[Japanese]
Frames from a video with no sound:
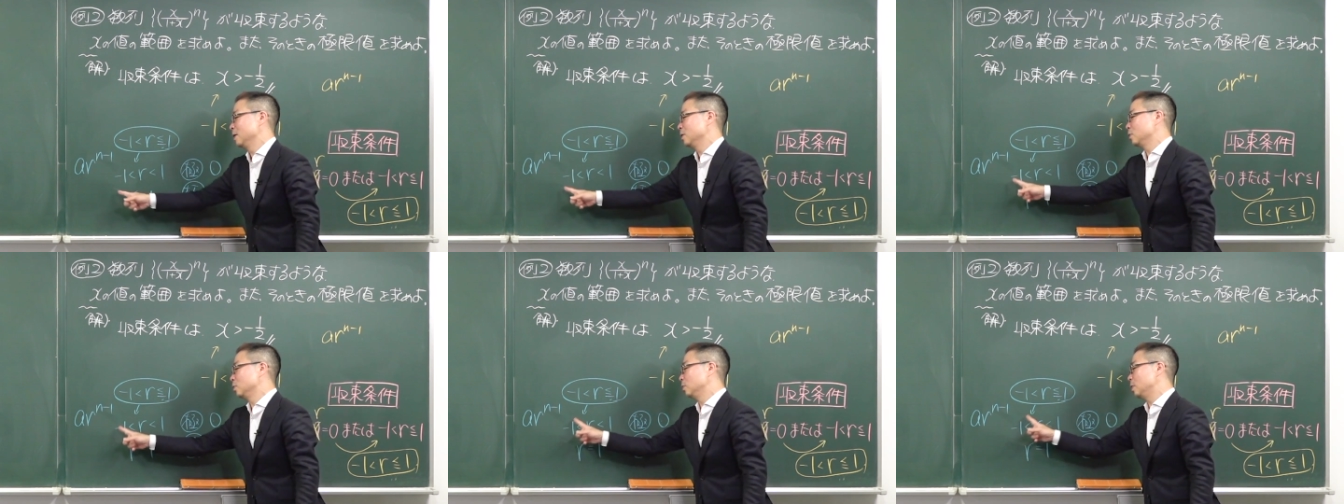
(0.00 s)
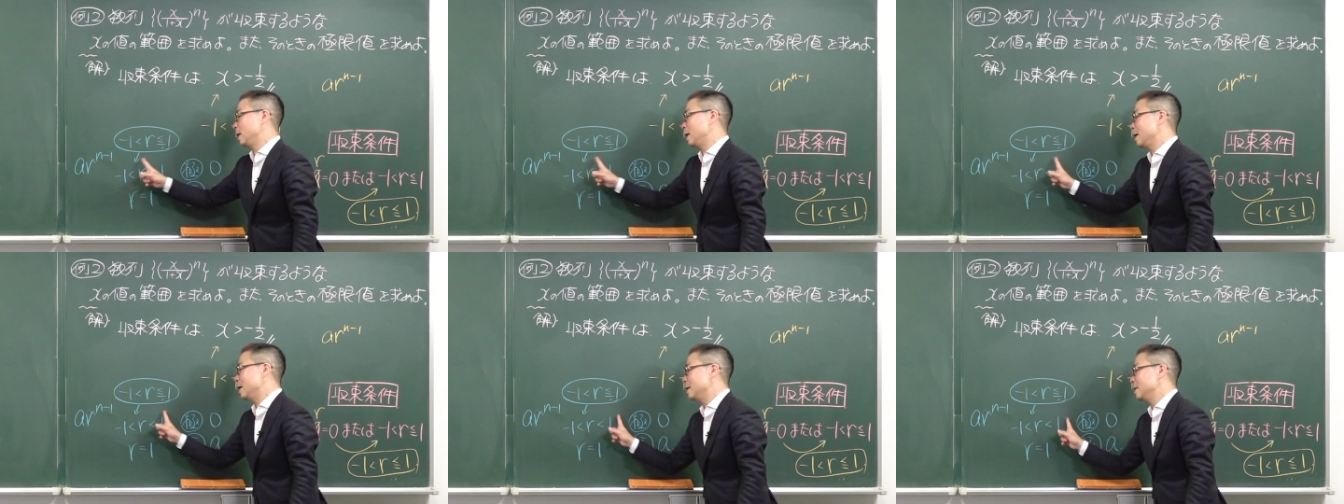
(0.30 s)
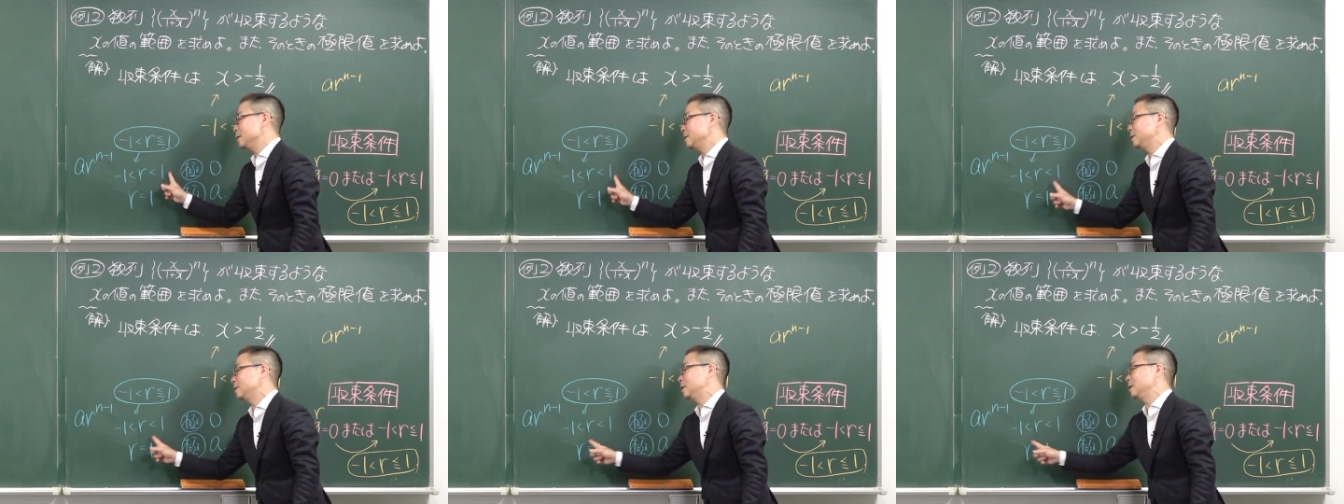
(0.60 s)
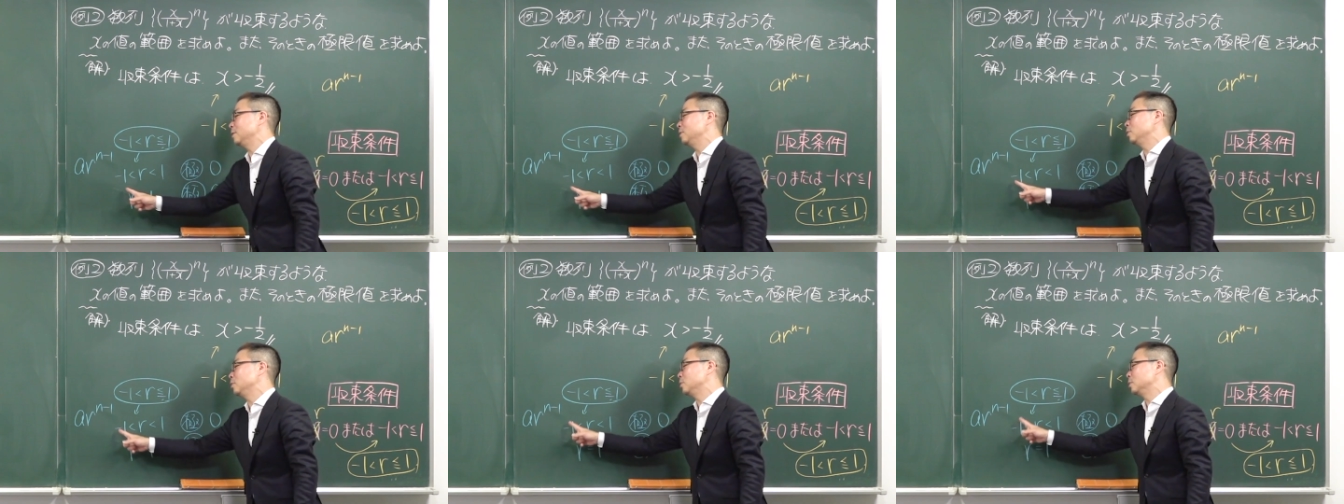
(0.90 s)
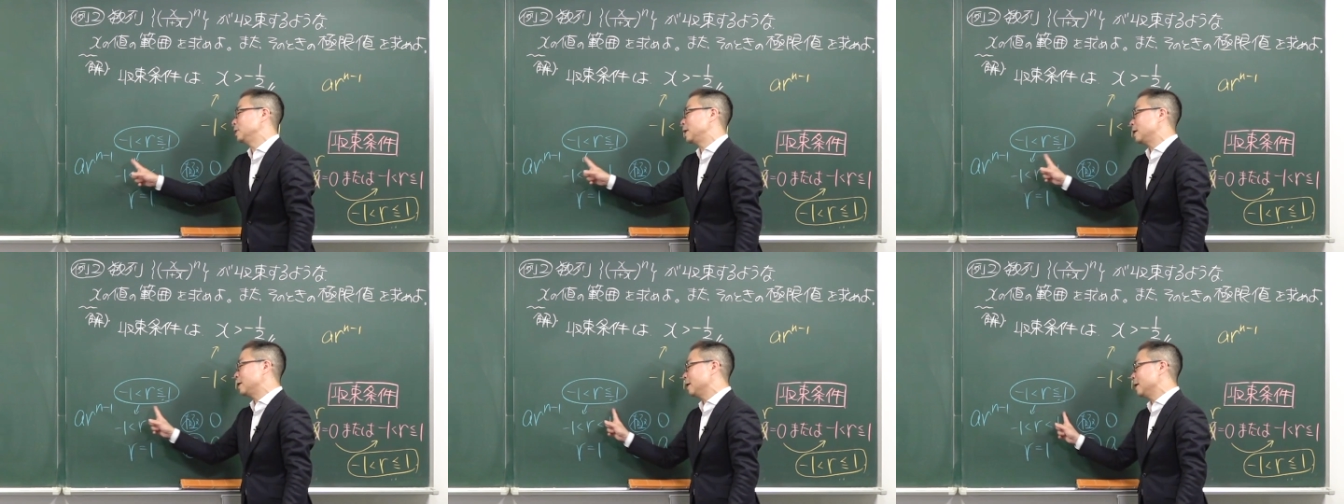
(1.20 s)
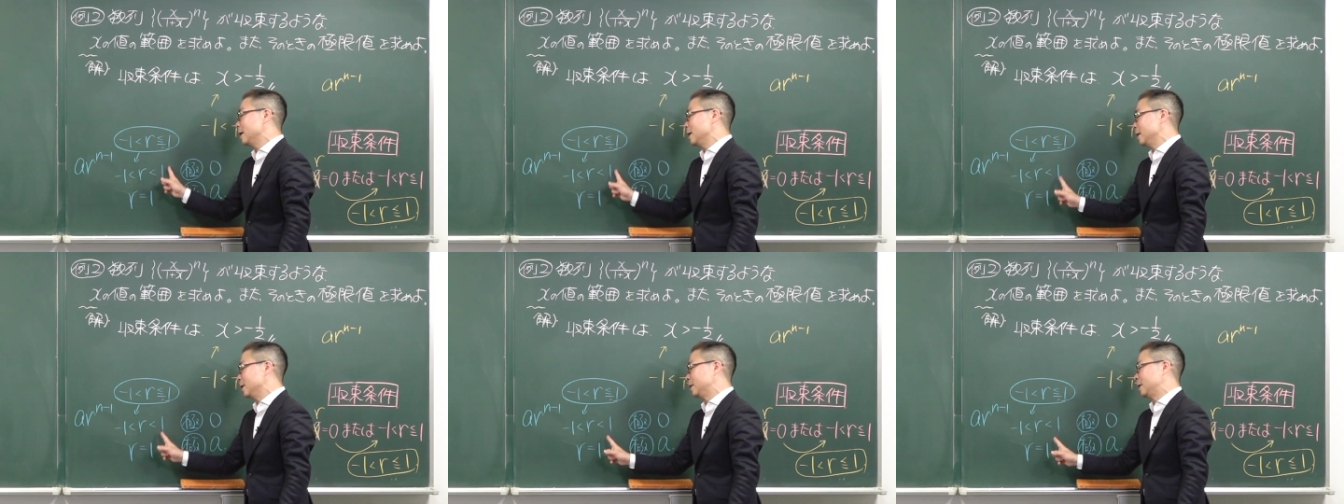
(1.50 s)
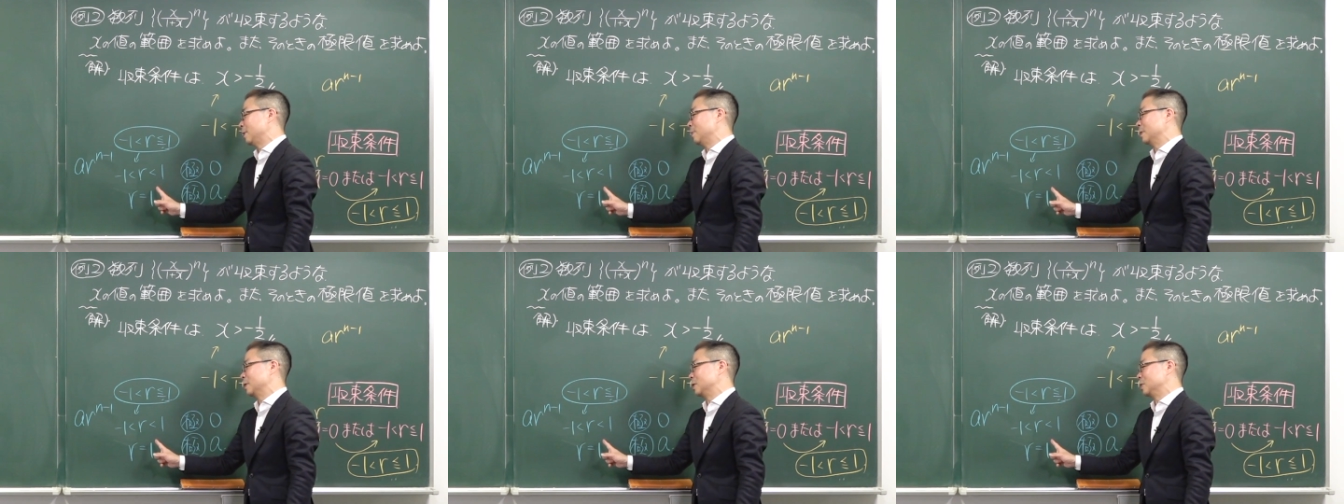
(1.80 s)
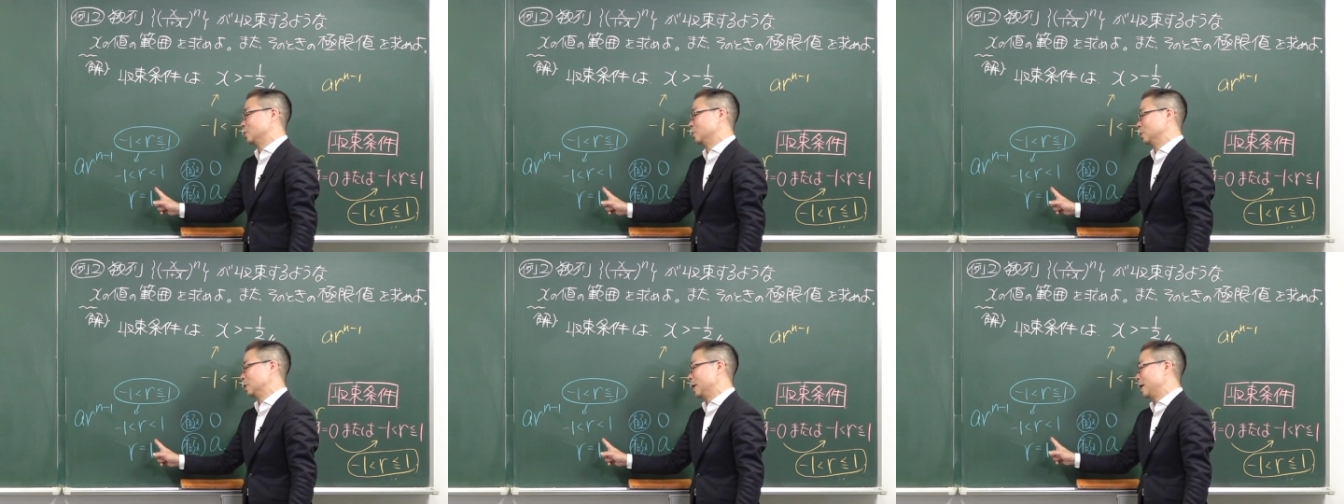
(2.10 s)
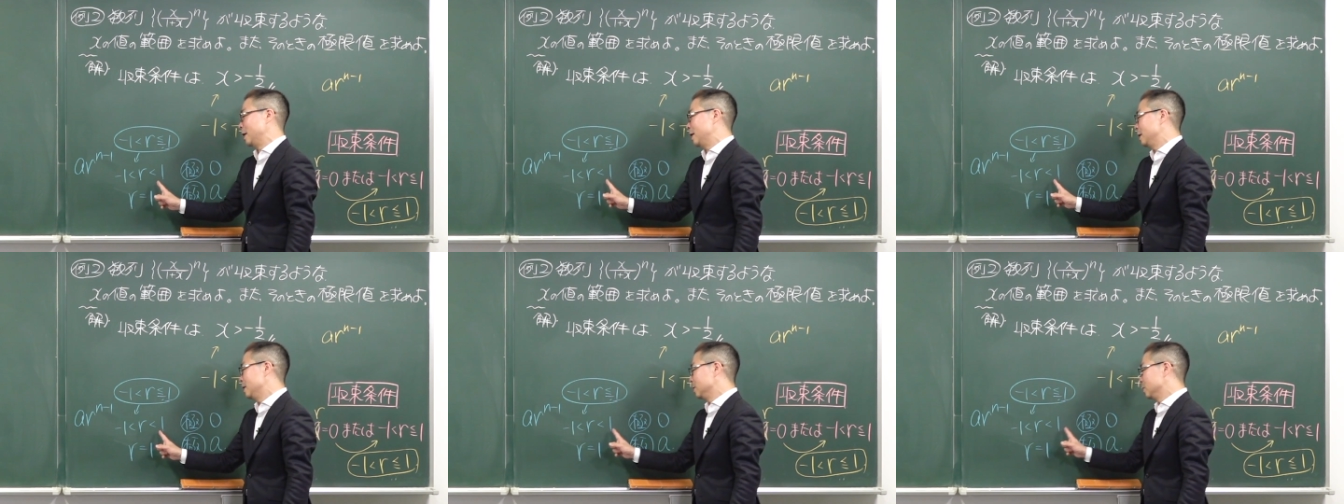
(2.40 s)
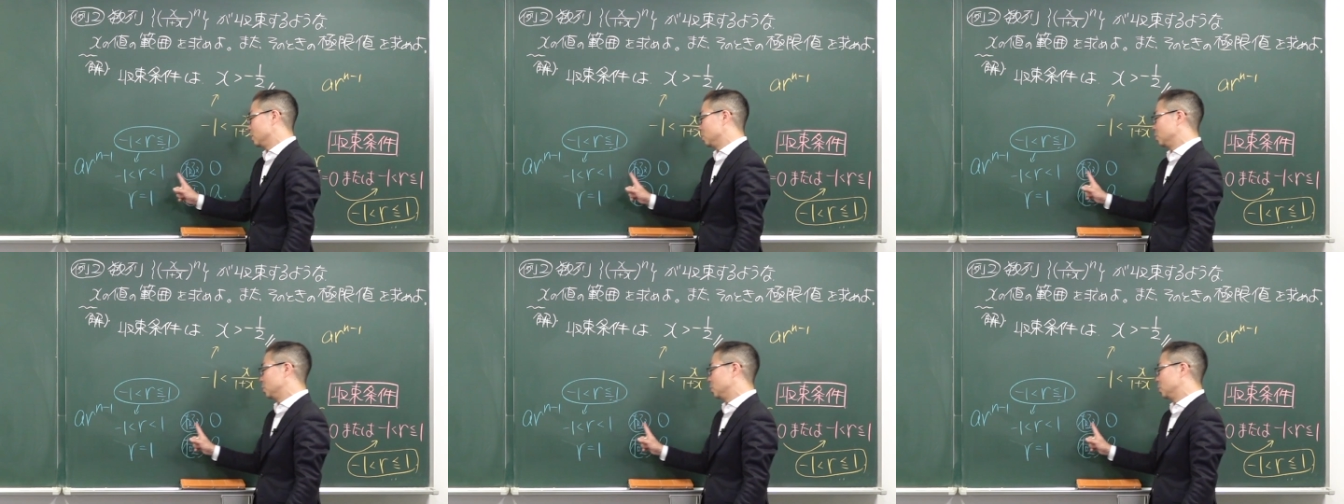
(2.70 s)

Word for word: この範囲っていう方だけが生きてますので、その